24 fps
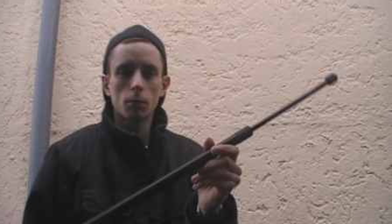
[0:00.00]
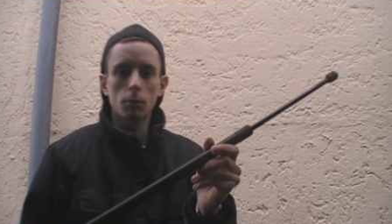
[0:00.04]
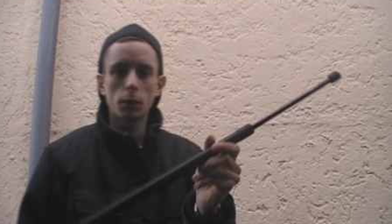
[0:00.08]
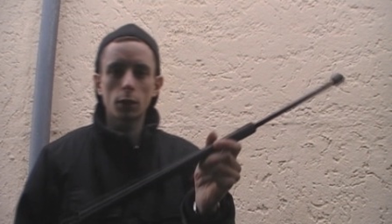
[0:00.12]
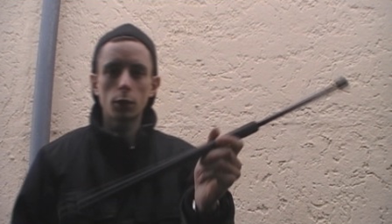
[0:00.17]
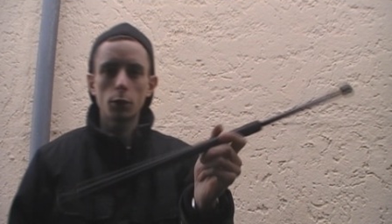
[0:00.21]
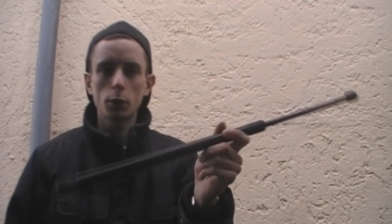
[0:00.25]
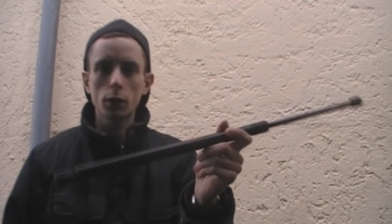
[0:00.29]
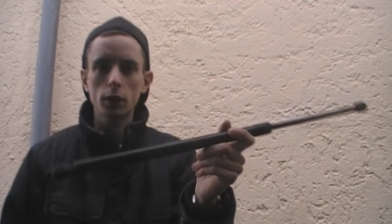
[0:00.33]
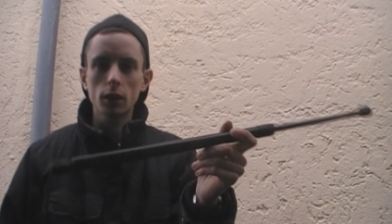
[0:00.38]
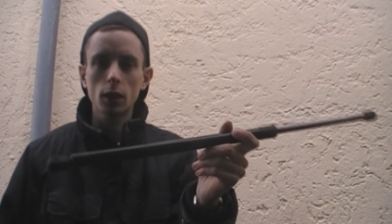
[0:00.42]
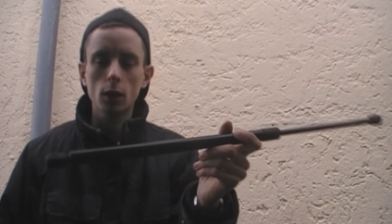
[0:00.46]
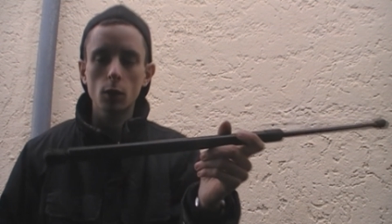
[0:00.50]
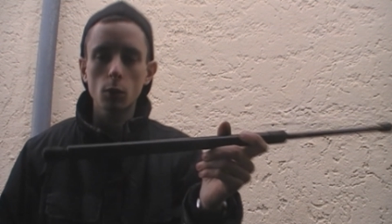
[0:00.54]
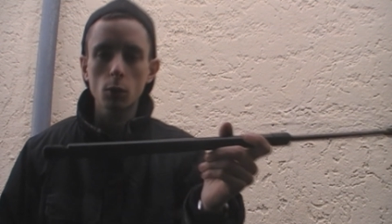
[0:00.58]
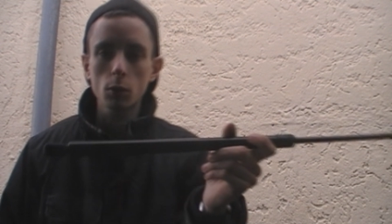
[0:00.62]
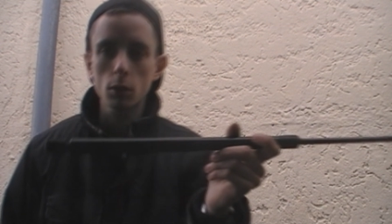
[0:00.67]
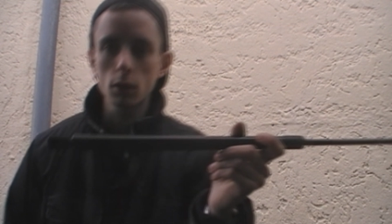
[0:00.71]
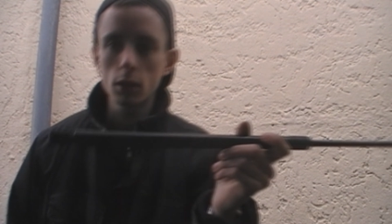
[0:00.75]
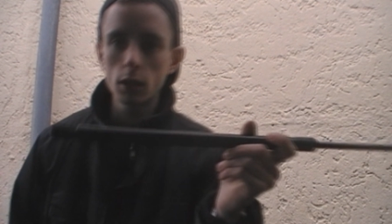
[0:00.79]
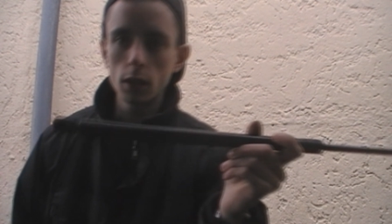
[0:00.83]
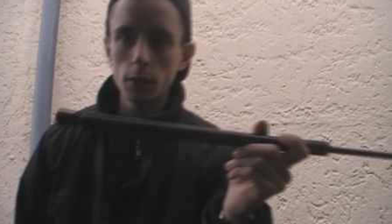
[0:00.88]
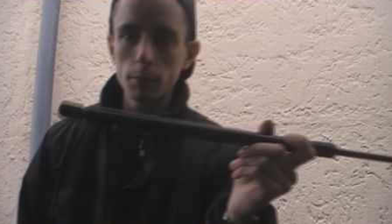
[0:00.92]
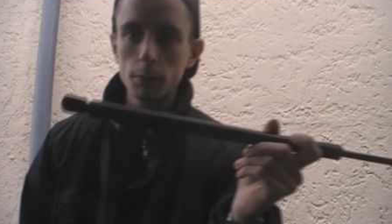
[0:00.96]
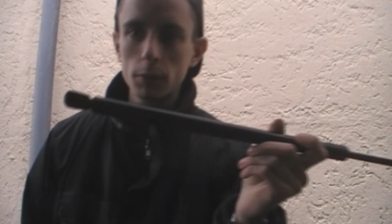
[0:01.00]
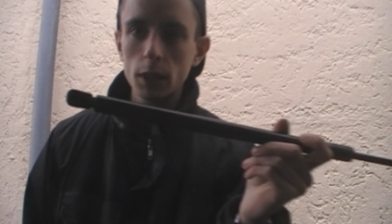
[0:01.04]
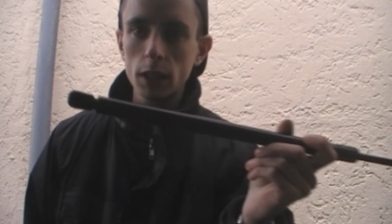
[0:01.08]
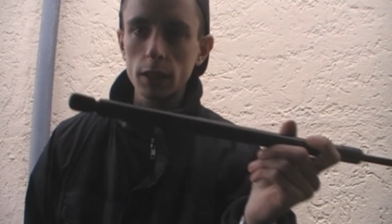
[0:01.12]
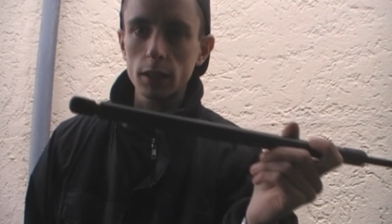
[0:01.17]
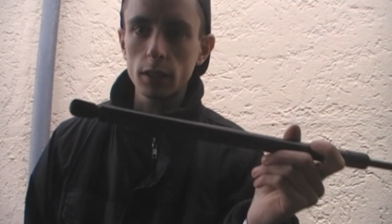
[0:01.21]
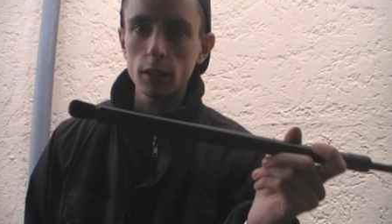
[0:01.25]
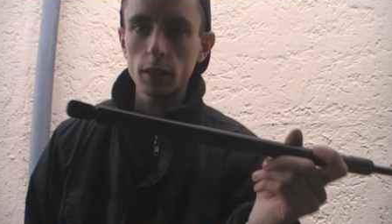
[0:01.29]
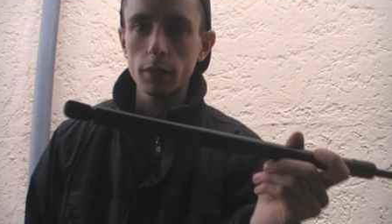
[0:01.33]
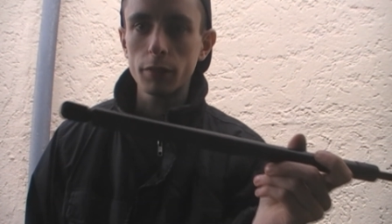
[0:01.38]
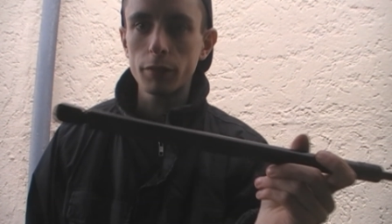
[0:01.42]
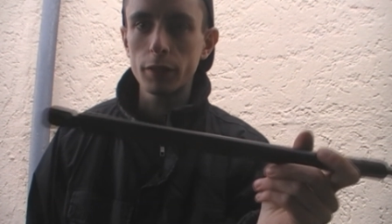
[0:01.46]
Man hört auch, ähm,
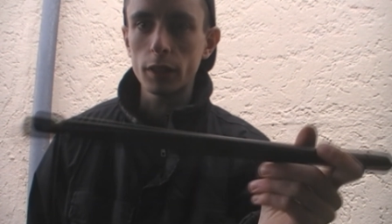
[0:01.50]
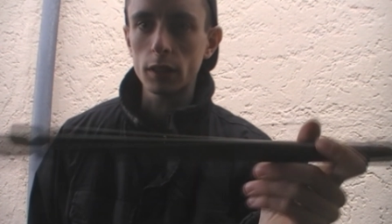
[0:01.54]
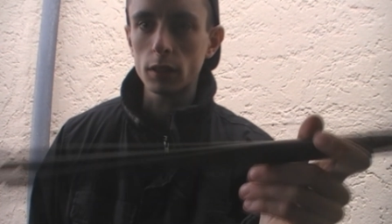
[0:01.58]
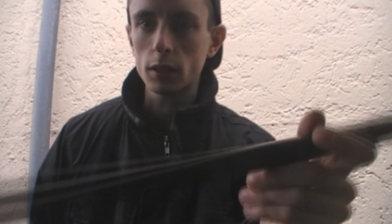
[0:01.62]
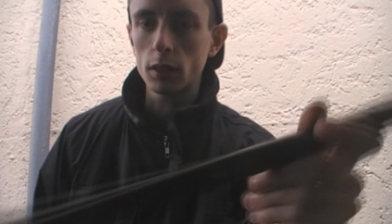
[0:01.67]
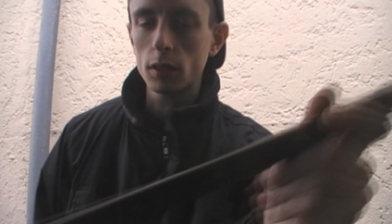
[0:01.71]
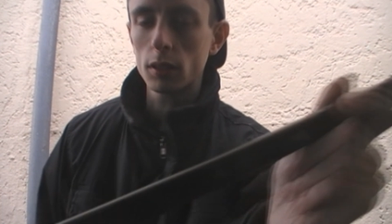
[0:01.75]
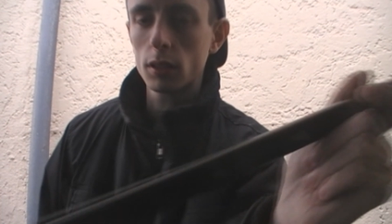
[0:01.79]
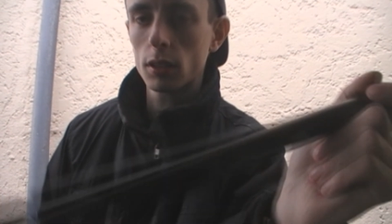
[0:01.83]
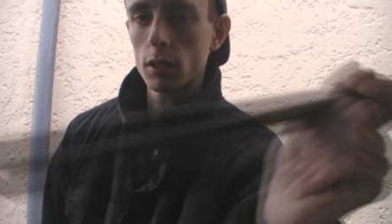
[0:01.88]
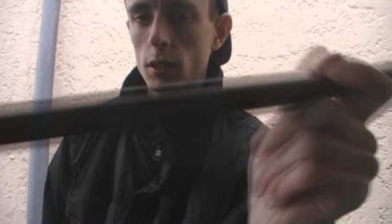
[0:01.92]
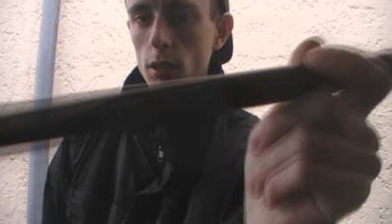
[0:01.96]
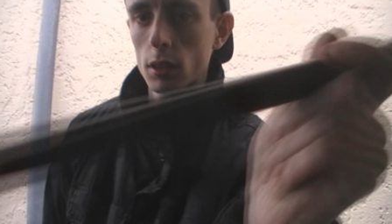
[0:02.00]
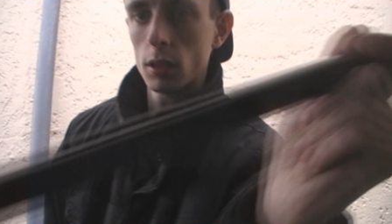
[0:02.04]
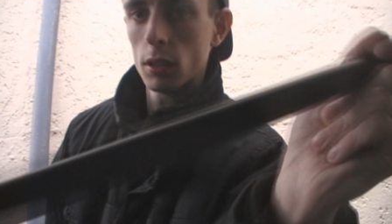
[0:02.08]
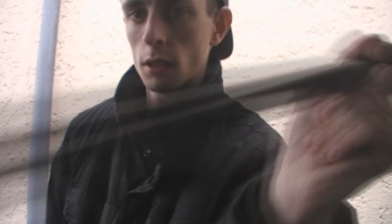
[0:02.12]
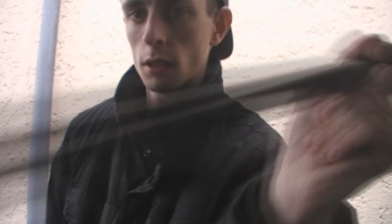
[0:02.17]
dass er defekt ist.